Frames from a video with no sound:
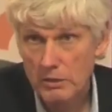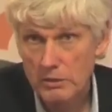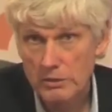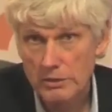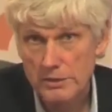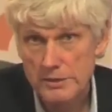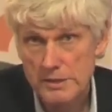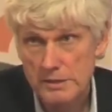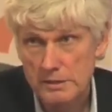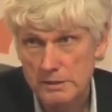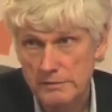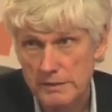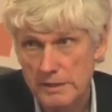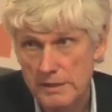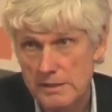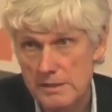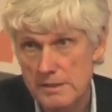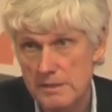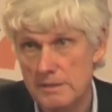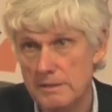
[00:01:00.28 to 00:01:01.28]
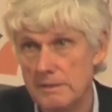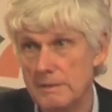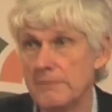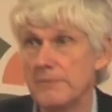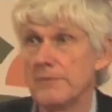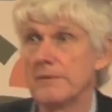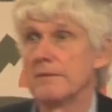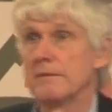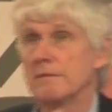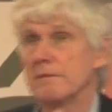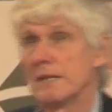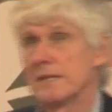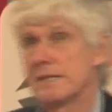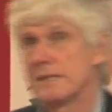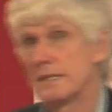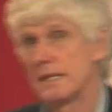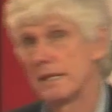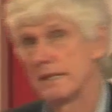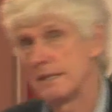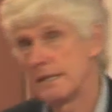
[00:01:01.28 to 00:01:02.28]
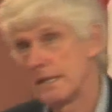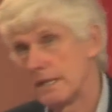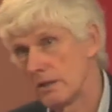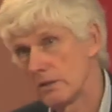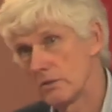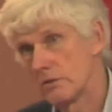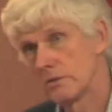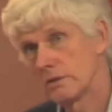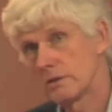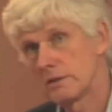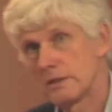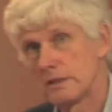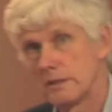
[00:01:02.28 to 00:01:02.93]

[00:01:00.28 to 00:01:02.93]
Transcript: auch Konsequenzen, was die Ernährung